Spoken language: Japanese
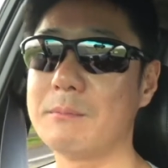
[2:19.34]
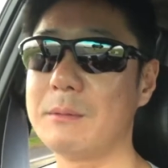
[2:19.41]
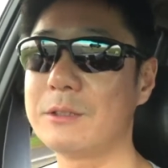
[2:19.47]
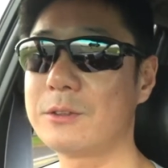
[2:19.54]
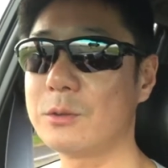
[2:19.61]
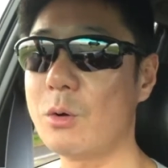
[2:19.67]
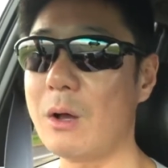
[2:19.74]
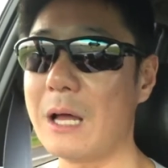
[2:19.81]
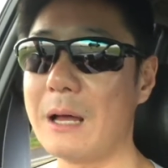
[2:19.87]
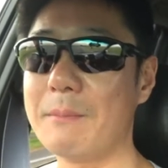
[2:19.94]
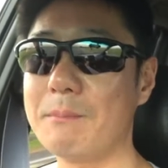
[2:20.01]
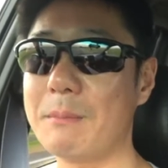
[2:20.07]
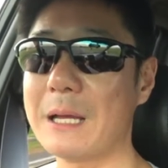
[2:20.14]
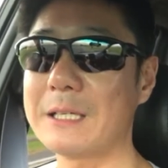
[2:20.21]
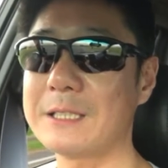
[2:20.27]
水を
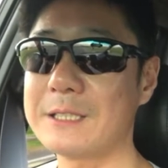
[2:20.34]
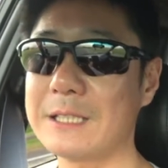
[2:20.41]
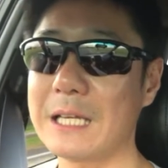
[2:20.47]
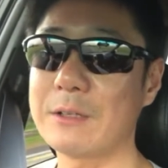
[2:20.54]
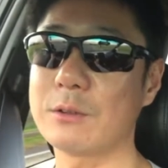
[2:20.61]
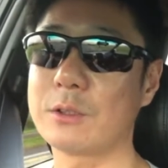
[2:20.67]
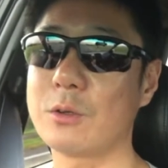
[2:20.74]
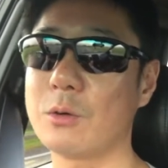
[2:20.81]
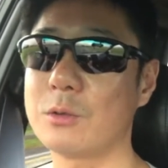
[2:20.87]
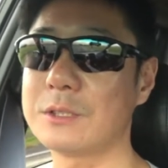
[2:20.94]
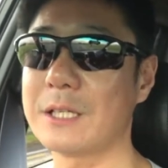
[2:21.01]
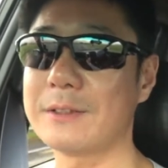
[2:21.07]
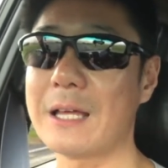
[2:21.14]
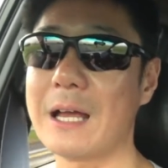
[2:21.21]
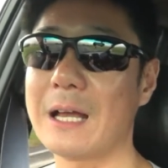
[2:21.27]
販売している業
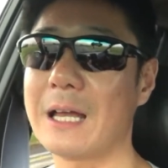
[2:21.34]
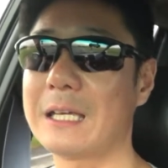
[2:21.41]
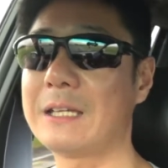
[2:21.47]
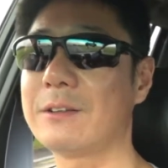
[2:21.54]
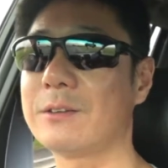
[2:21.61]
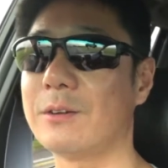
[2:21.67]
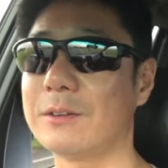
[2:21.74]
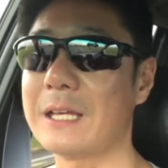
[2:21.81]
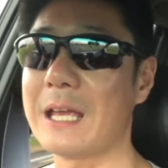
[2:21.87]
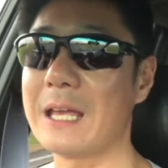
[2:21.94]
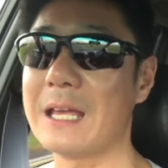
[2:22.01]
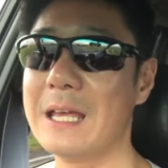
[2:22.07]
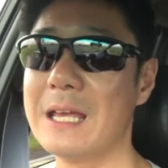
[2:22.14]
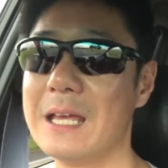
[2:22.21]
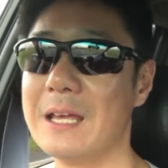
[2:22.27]
者さんがいるので
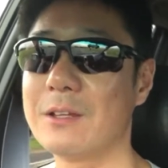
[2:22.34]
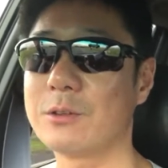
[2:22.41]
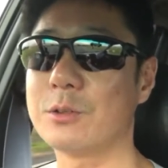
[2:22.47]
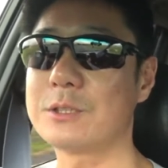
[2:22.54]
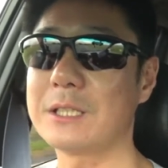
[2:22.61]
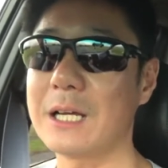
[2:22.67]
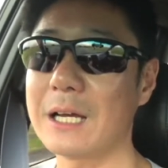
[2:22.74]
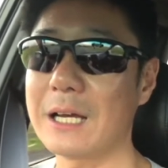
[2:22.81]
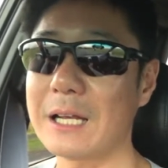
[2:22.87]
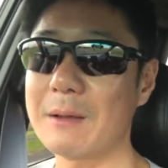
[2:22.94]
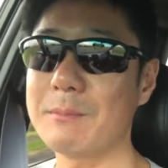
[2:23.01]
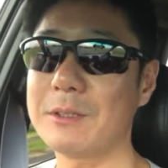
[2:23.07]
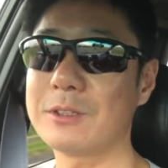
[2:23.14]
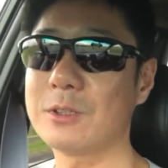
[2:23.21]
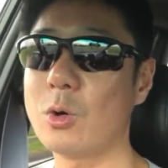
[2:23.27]
そちらから
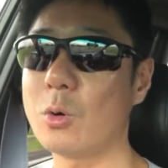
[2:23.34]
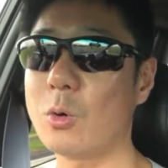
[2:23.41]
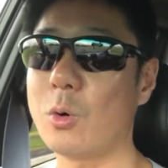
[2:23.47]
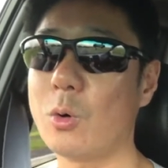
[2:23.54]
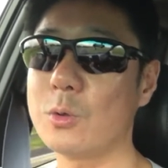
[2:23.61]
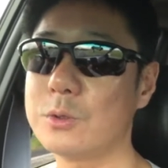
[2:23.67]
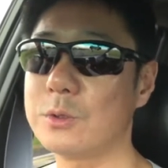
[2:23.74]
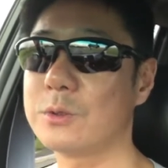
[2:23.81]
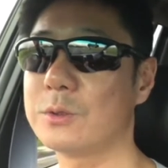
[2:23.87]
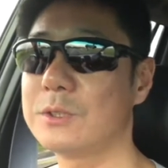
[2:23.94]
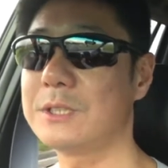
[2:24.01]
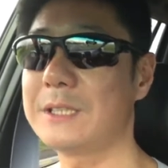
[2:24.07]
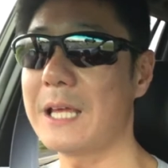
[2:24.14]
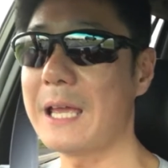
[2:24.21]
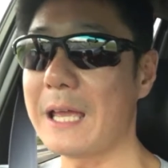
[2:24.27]
水を購入
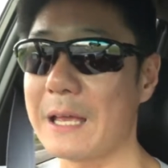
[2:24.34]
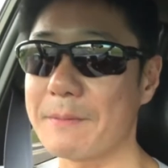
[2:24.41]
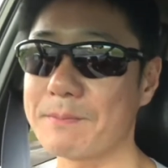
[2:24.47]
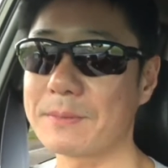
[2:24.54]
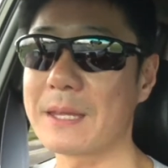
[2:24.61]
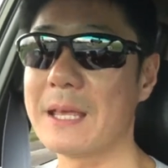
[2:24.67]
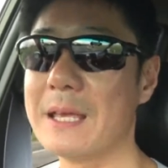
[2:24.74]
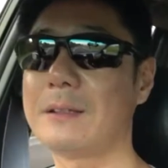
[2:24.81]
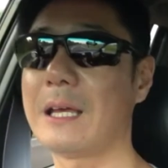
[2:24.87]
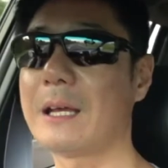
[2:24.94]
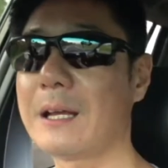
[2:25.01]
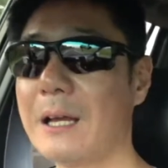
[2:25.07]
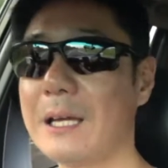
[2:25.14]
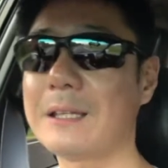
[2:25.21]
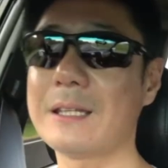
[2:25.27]
してでっ
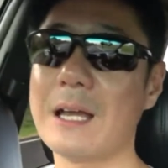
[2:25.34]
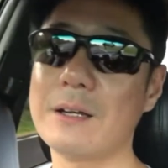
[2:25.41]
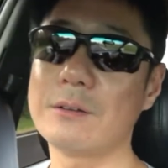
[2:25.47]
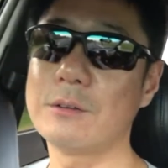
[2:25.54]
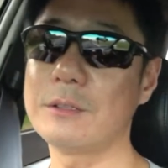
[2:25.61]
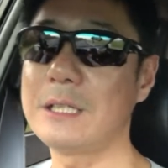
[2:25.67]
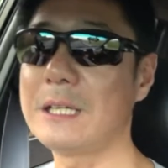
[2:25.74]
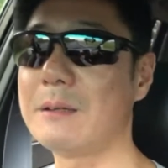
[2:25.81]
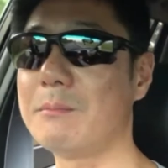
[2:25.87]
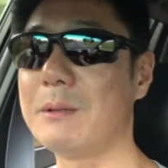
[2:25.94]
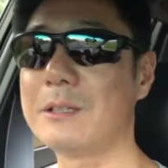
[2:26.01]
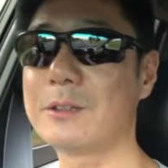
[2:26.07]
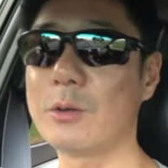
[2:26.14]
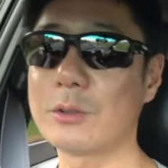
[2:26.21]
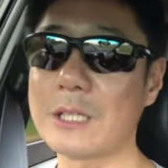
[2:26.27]
かいタンクに
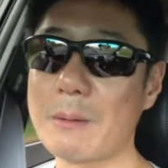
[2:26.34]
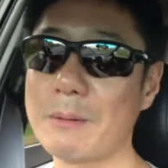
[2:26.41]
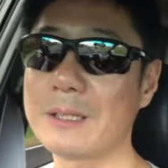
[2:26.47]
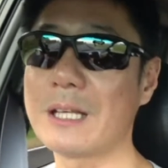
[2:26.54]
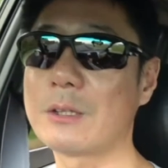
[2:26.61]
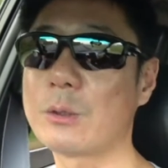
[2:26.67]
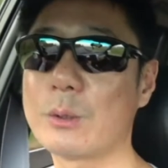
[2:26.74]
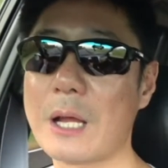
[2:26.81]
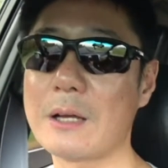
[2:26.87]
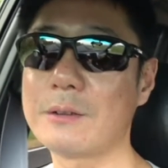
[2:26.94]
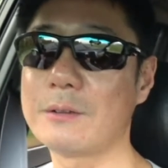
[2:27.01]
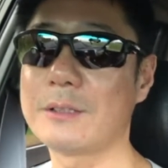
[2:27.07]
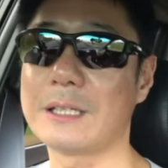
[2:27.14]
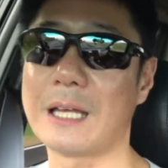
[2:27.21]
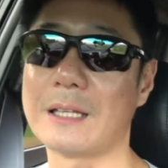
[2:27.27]
水を溜めた
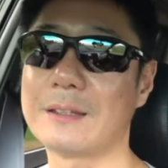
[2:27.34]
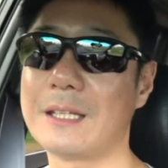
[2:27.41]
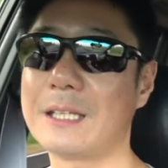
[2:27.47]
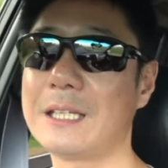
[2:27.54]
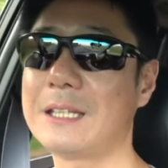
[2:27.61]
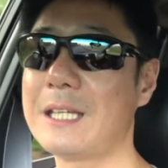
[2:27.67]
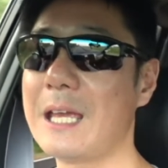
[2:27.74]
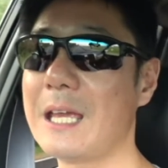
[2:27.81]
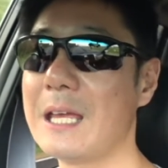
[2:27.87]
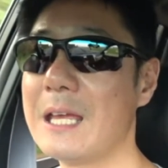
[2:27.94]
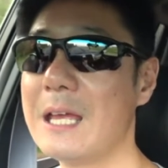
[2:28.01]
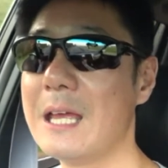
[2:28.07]
トラックでやってきて